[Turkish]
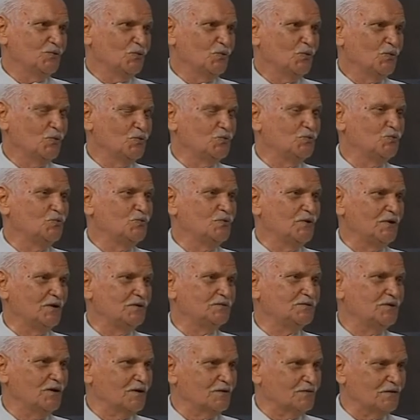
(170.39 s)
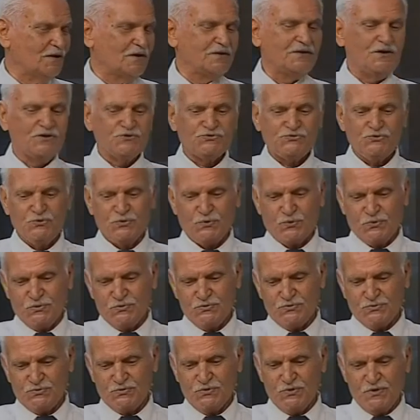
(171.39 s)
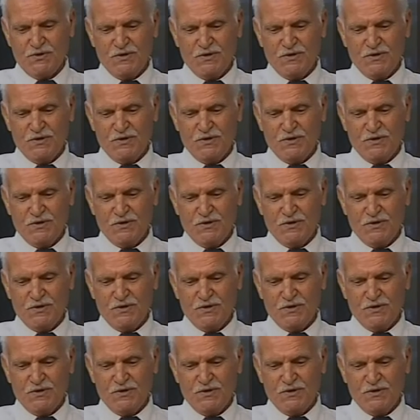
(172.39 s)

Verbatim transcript: O günleri tekrar yaşıyoruz.